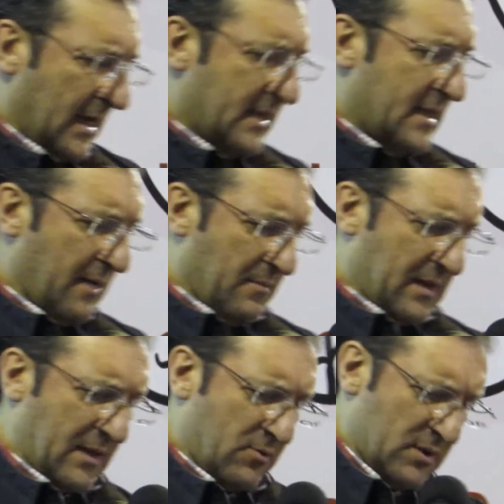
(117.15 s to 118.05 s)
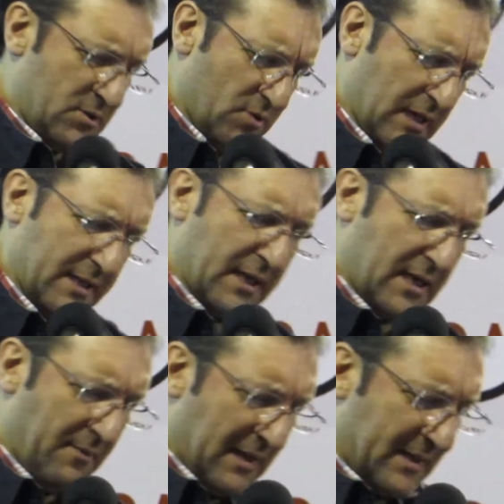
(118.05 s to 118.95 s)
extrema de condicionantes
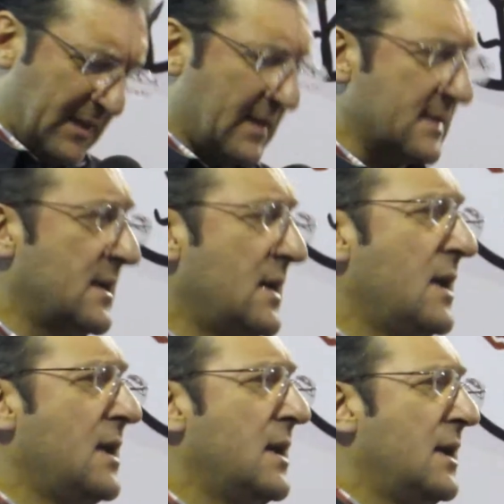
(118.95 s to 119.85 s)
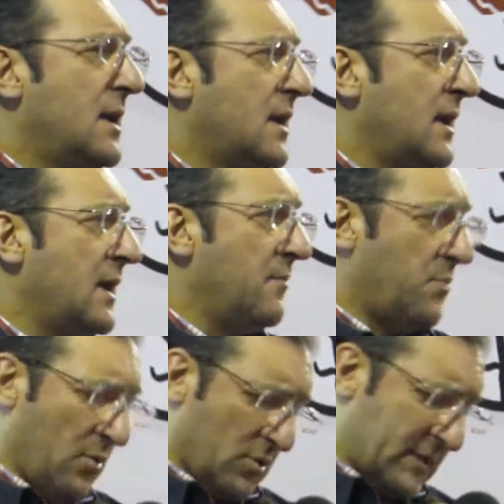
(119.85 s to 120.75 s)
climáticas. Eh, por lo